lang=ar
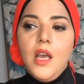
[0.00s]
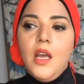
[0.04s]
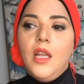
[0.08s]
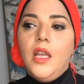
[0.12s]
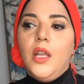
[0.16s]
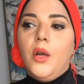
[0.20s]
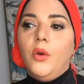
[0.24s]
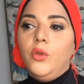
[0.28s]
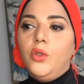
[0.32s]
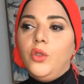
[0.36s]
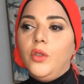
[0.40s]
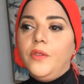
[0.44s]

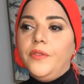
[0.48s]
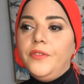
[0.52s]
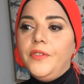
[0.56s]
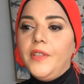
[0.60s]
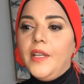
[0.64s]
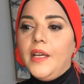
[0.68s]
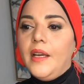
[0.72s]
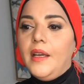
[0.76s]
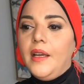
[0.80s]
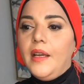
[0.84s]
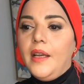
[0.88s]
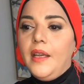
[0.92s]
لو
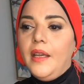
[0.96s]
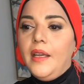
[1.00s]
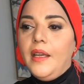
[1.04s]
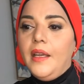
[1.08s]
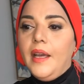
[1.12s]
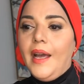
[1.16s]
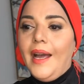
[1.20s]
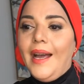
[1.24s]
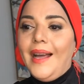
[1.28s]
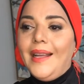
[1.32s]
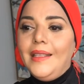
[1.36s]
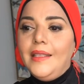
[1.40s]
شفنا
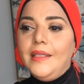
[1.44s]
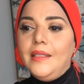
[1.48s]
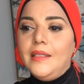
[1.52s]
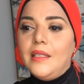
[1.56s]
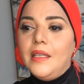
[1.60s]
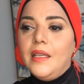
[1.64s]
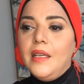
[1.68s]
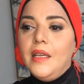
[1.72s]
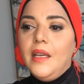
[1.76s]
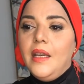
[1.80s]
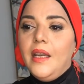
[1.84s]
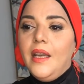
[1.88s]
حد
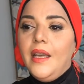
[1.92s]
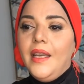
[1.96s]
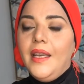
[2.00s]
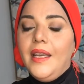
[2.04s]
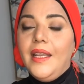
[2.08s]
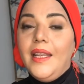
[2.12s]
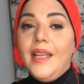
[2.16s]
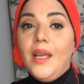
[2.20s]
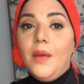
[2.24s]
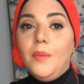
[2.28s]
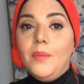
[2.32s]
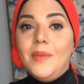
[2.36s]

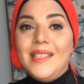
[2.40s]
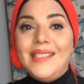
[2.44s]
لابس